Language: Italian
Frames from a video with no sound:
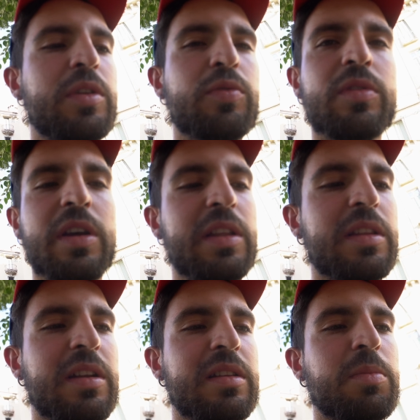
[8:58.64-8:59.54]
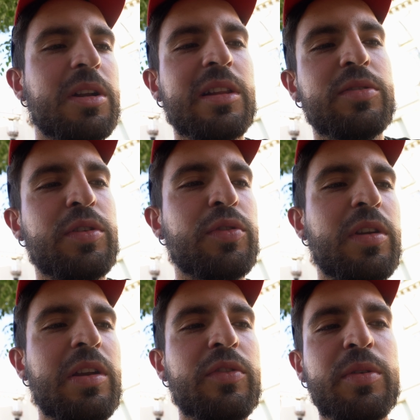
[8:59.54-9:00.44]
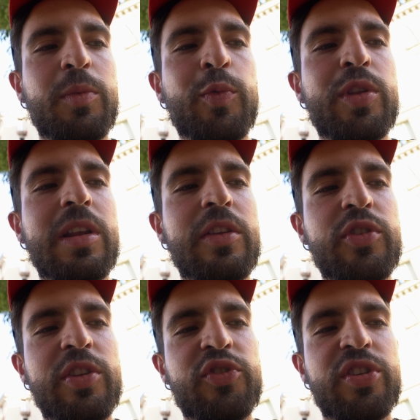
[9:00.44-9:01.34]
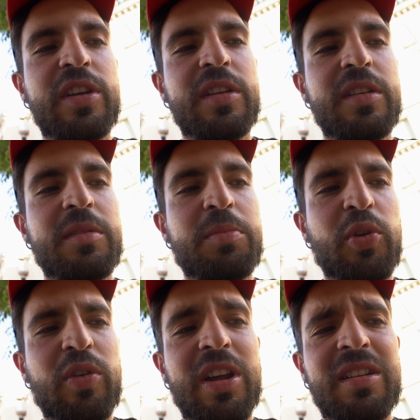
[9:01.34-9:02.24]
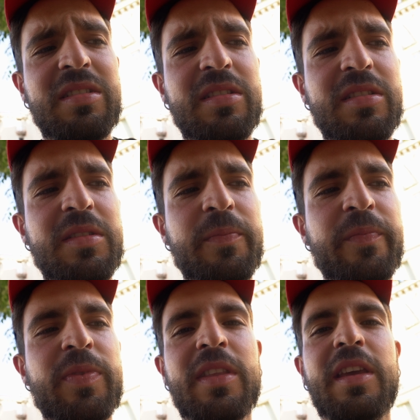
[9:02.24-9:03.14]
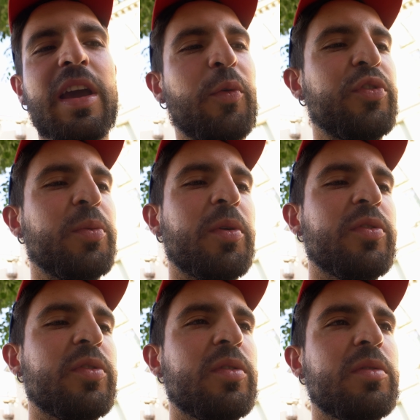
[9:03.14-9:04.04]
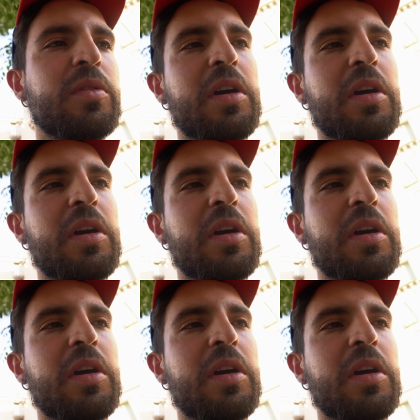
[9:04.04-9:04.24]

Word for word: di tutta internet parlando di Torino, siamo venuti da Cianci Chiola che è questo posto